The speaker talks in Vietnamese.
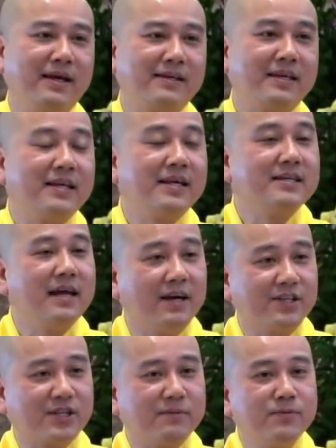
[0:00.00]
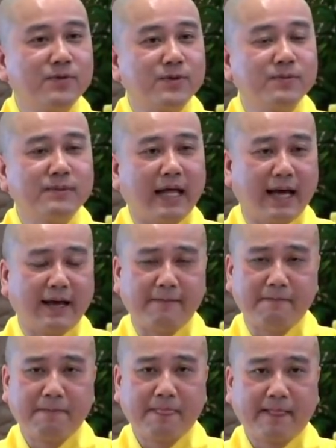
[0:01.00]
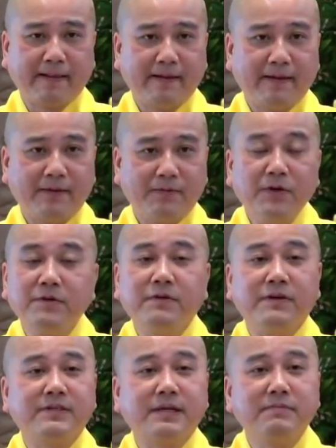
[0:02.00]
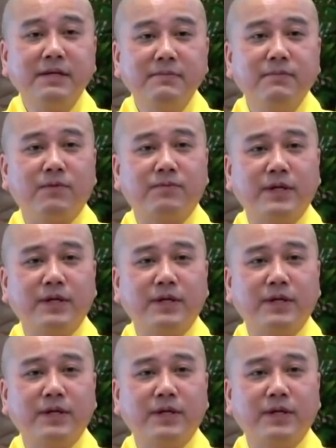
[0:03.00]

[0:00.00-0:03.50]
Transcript: Cho nên đời sống của chúng ta, quý vị sẽ biết một